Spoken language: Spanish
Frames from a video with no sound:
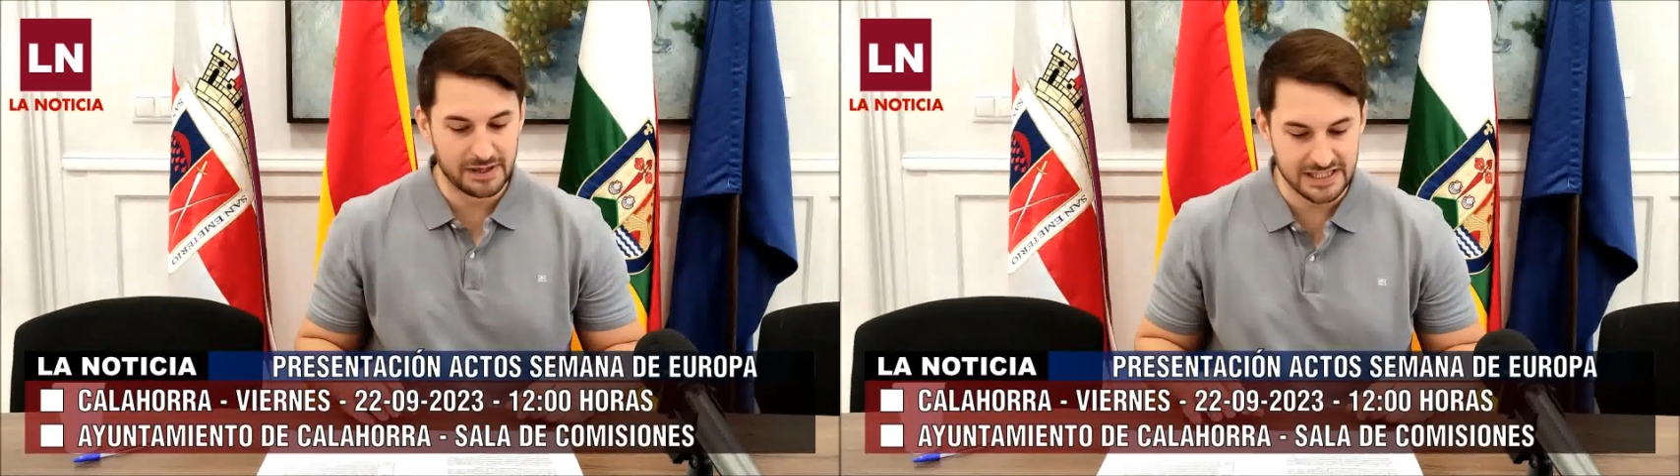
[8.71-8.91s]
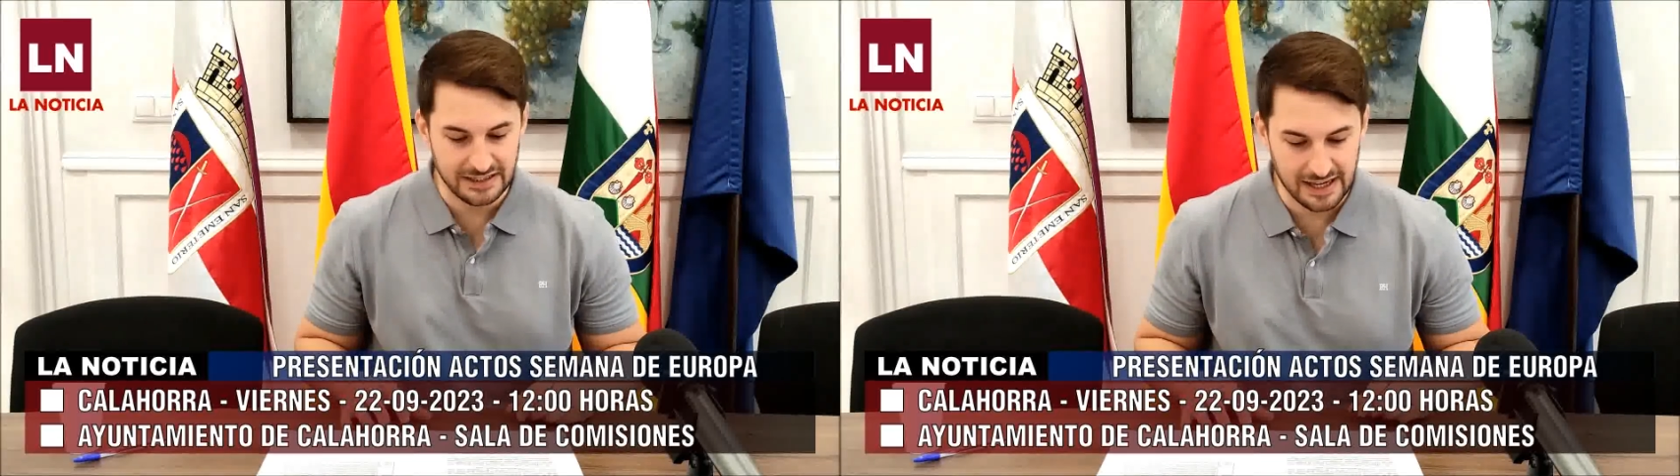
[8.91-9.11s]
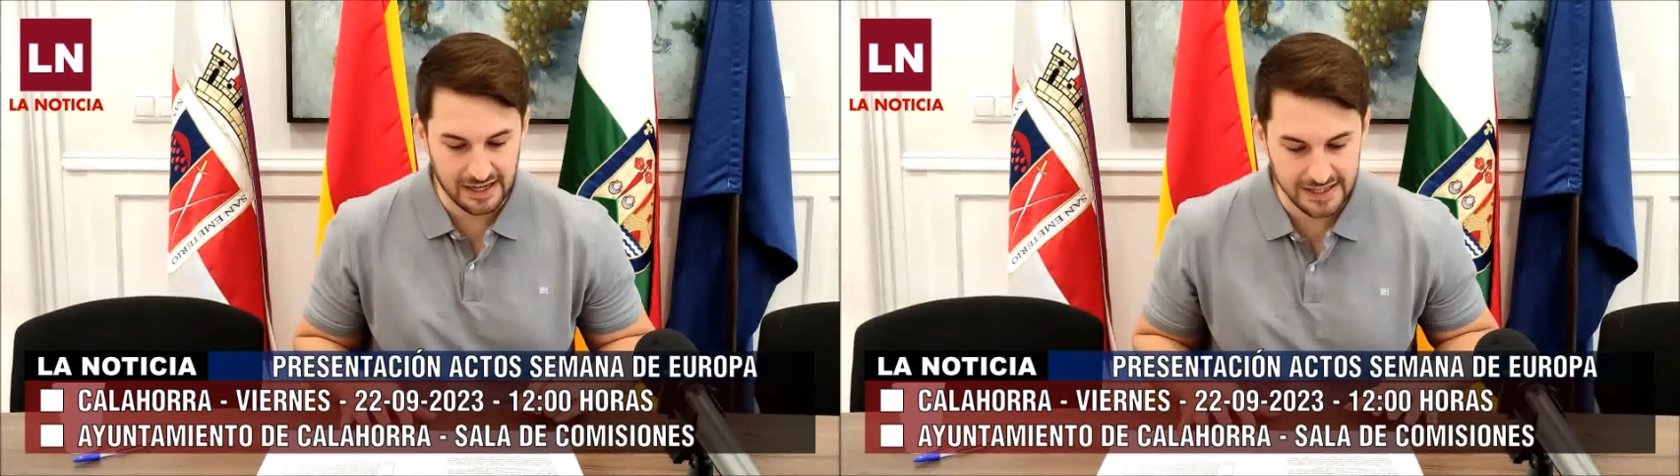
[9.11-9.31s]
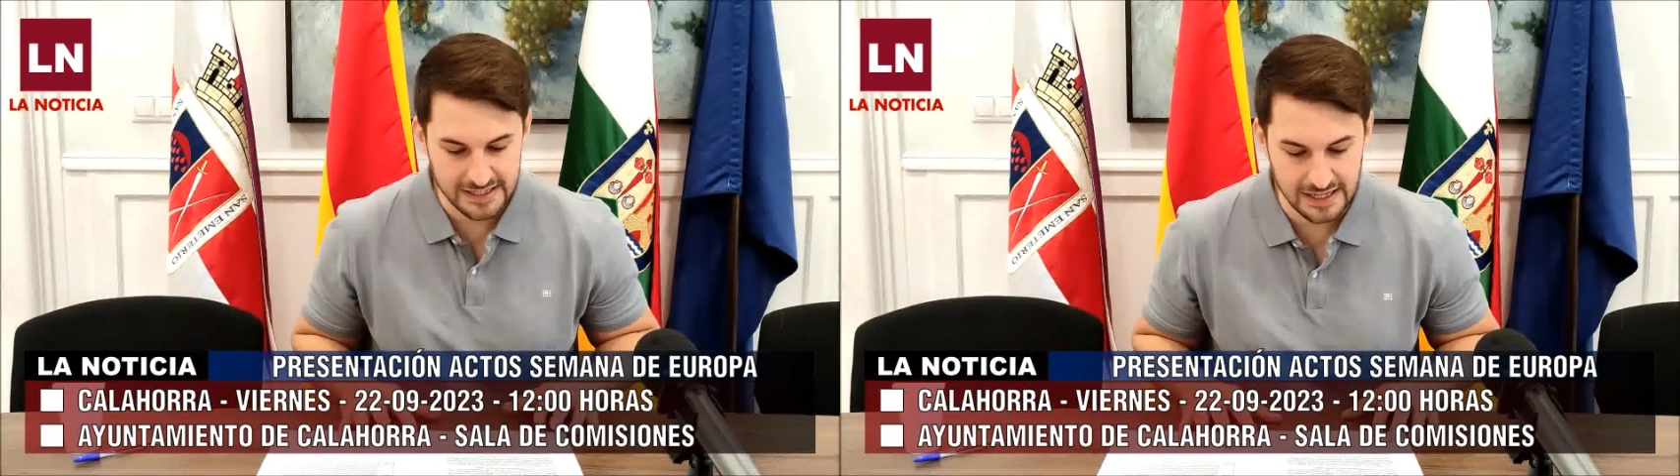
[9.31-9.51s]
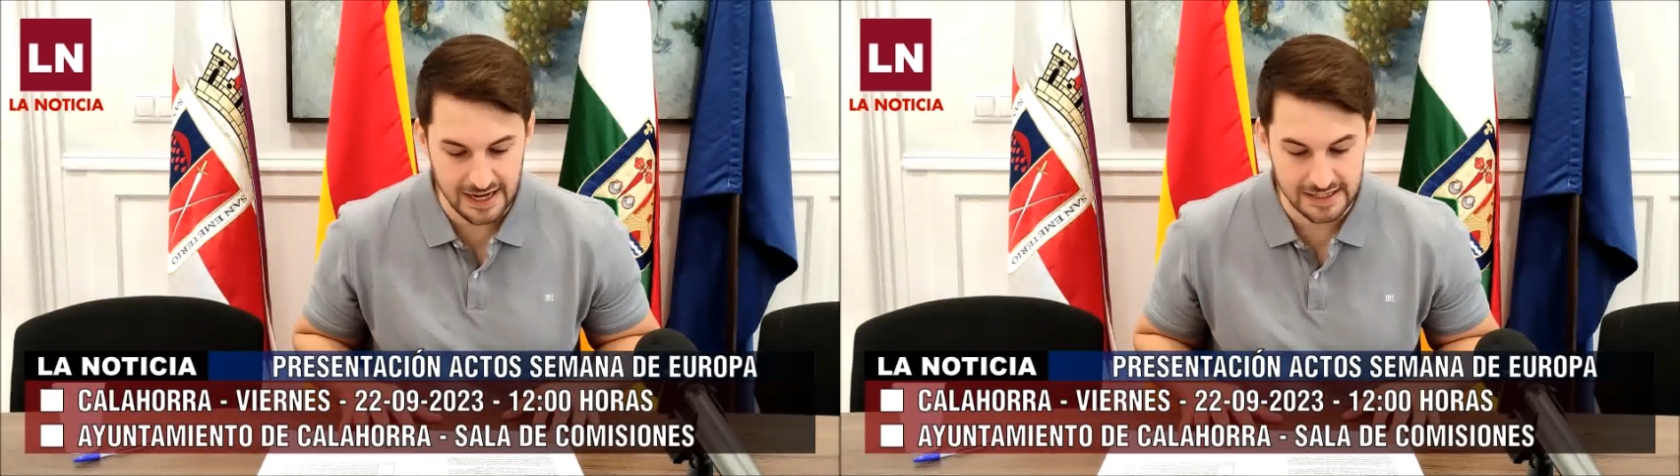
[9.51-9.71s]

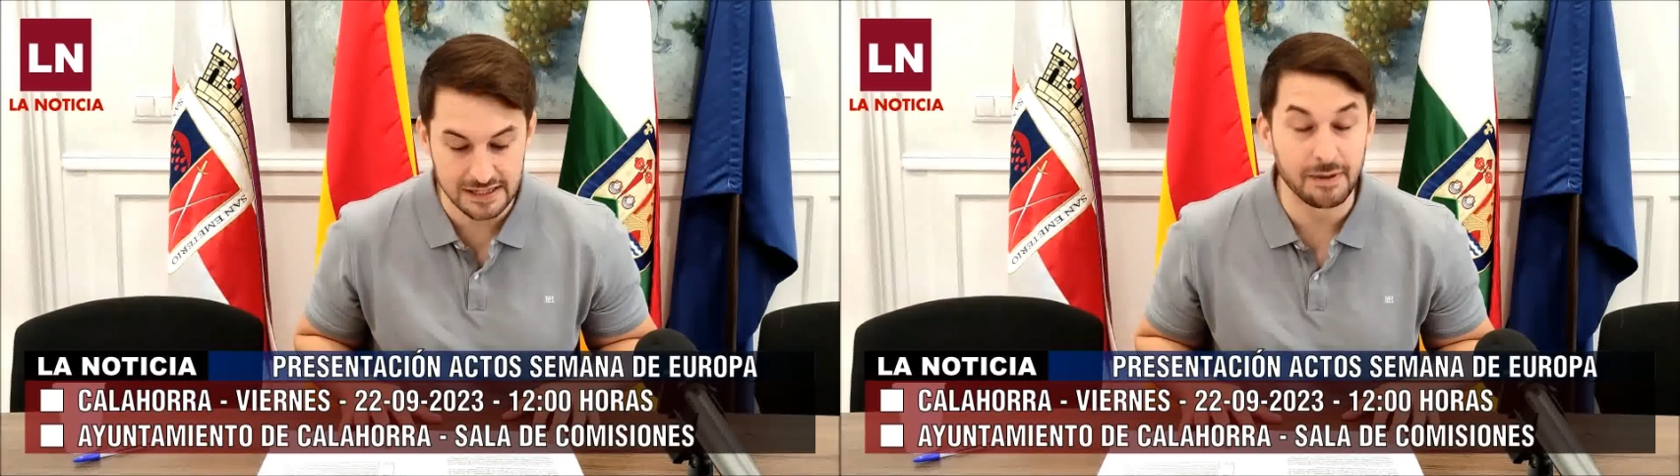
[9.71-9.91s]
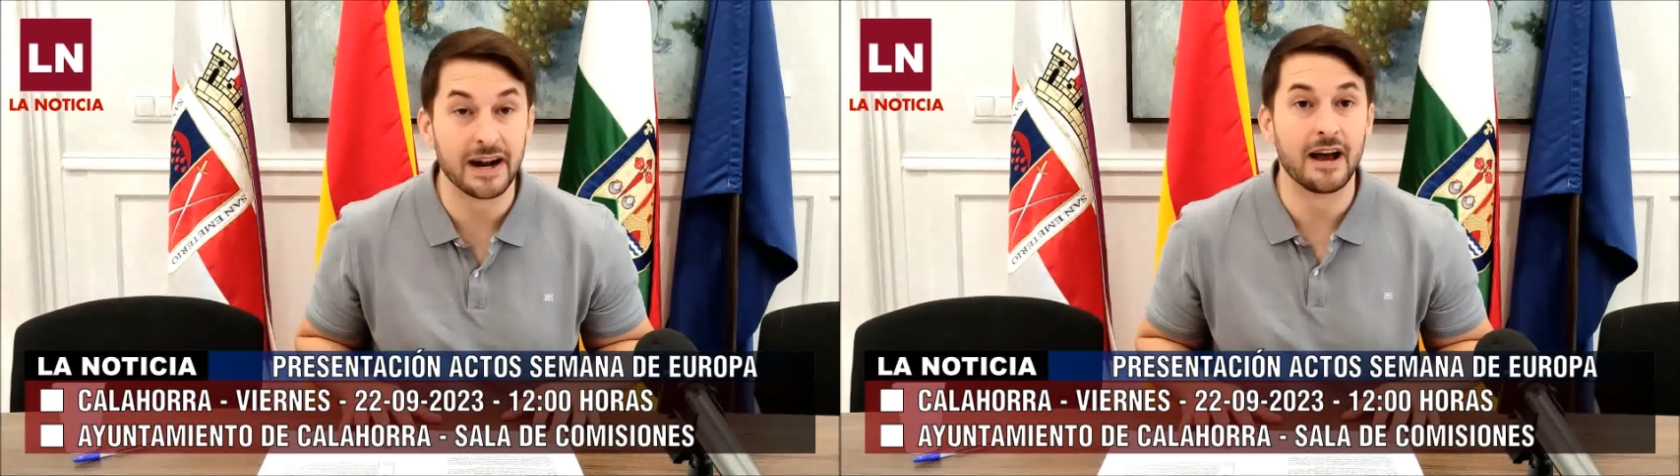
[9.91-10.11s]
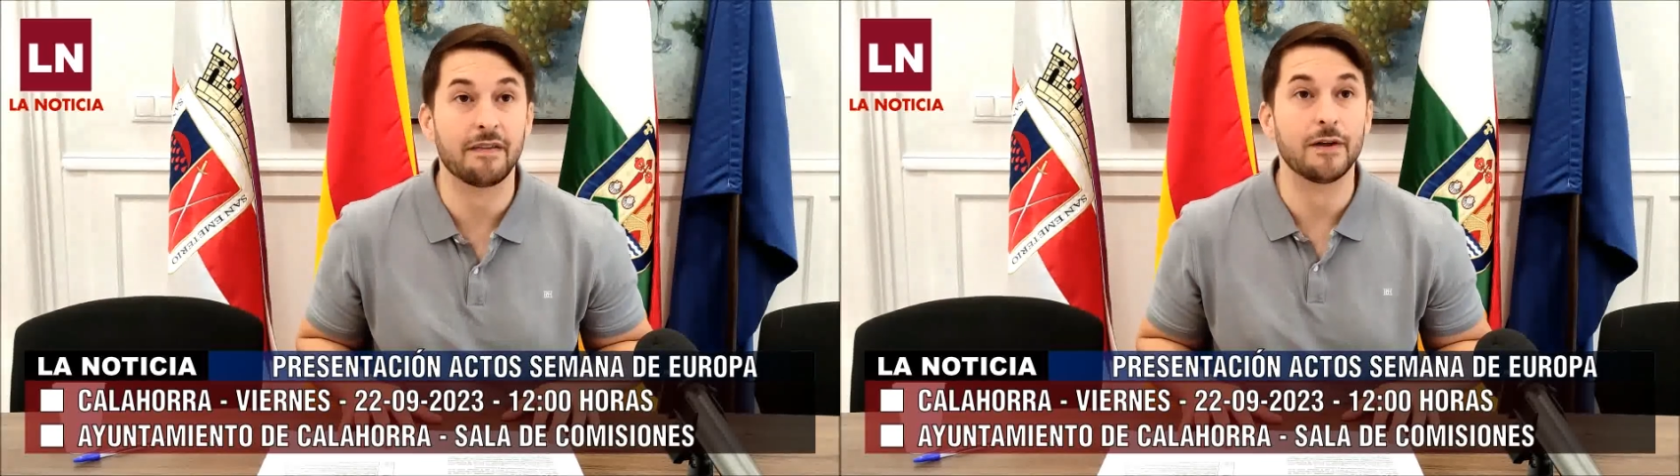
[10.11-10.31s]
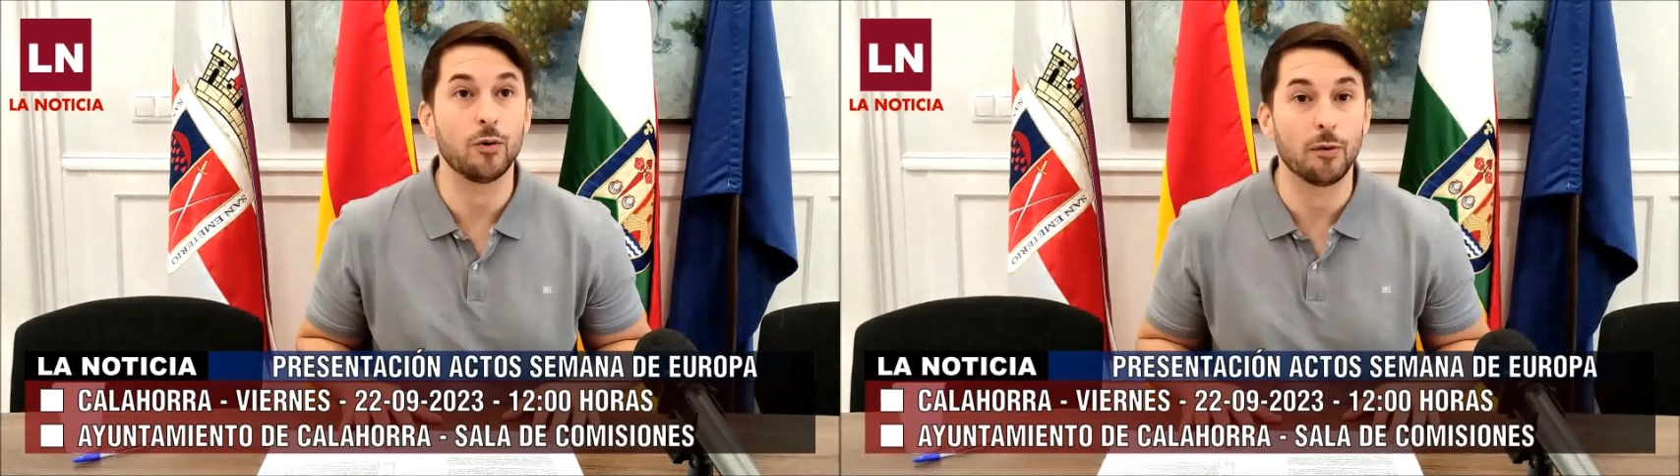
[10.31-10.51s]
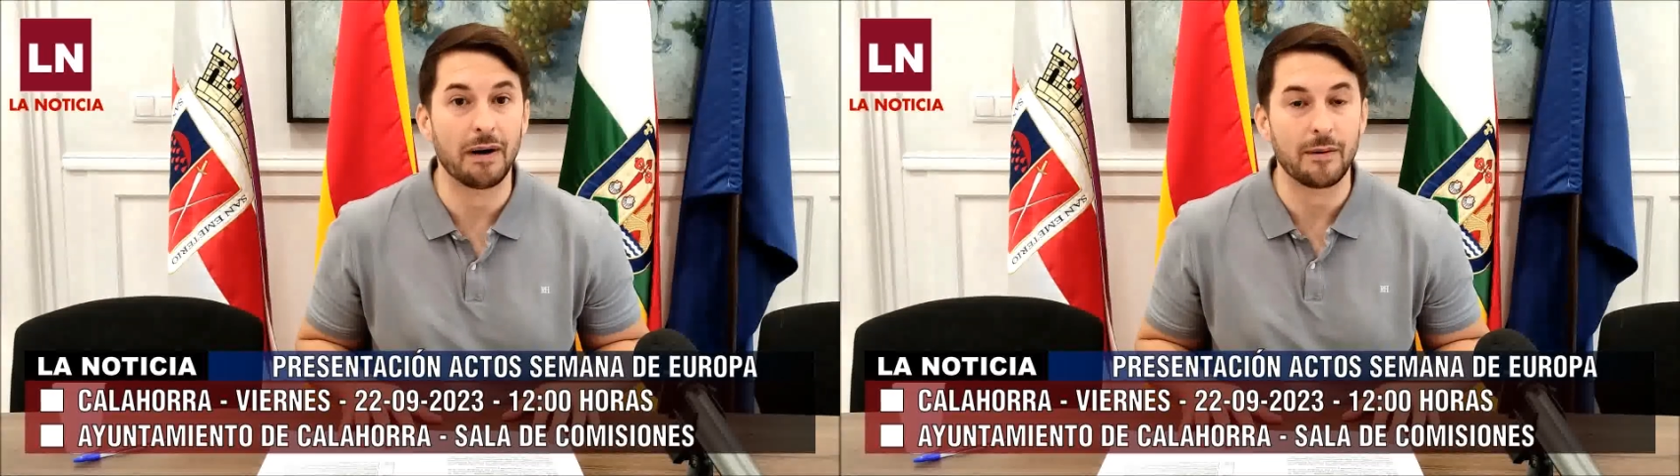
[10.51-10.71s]
presentarles la Semana de
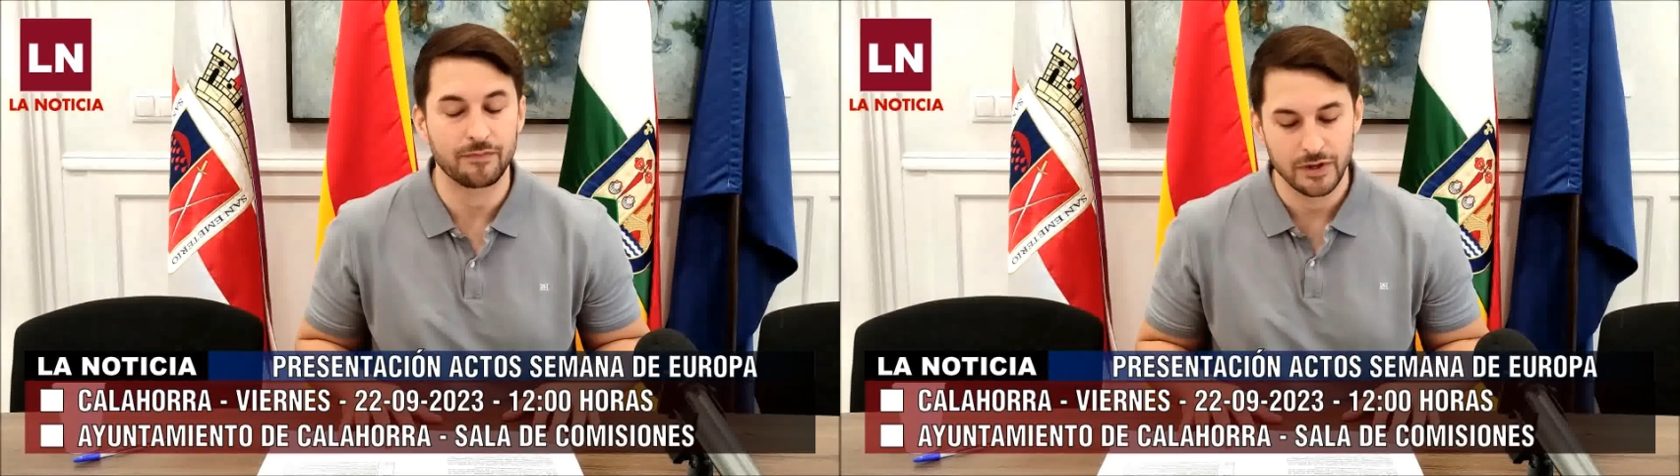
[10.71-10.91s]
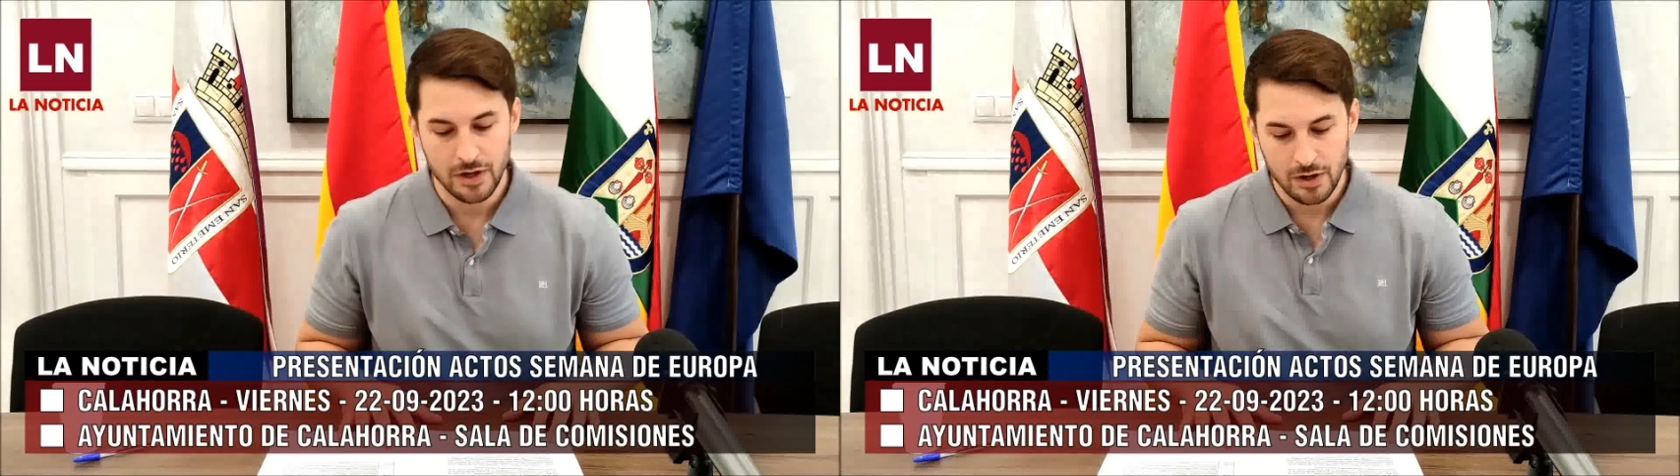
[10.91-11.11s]
Europa,